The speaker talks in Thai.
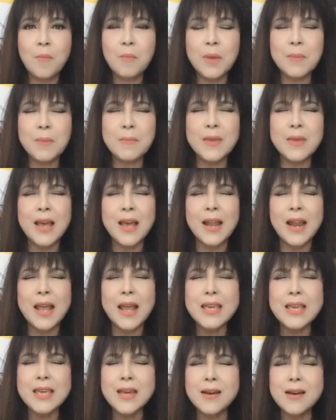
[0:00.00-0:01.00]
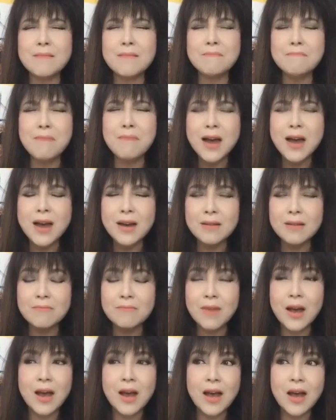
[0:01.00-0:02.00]
มันมีอะไรเยอะมาก
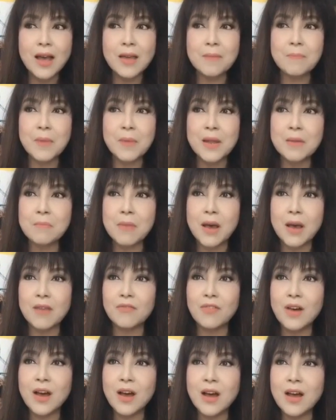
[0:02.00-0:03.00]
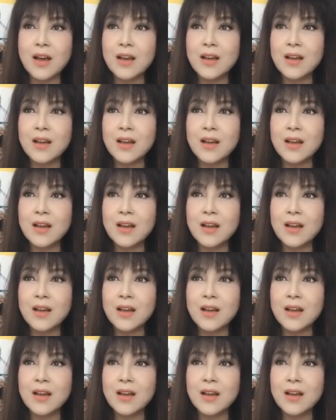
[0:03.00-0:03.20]
มาย เป็นแบบว่า